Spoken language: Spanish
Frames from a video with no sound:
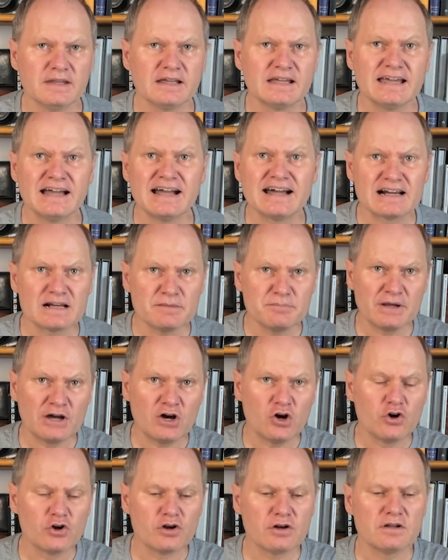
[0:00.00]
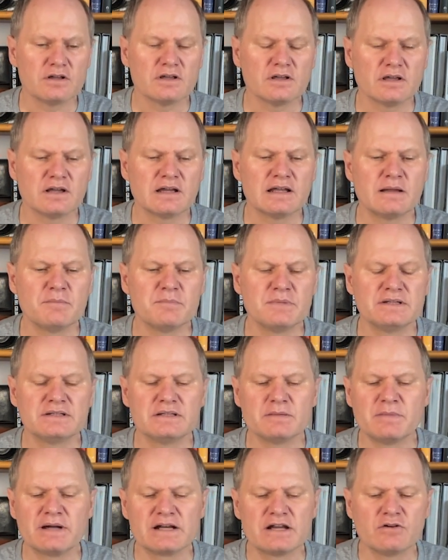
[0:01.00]
que agarre mejor en el ambiente
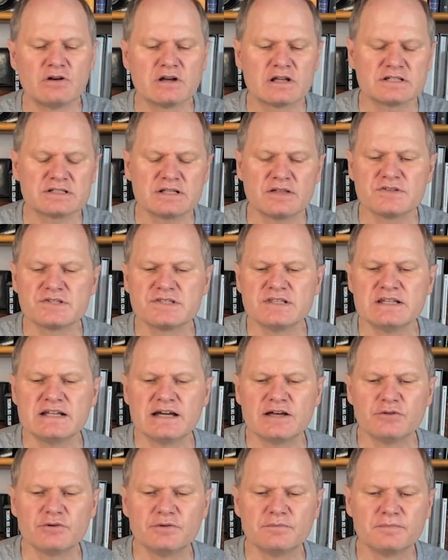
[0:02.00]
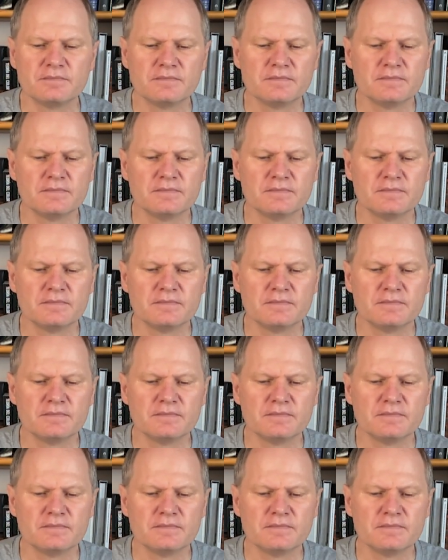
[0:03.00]
marino al que está destinado.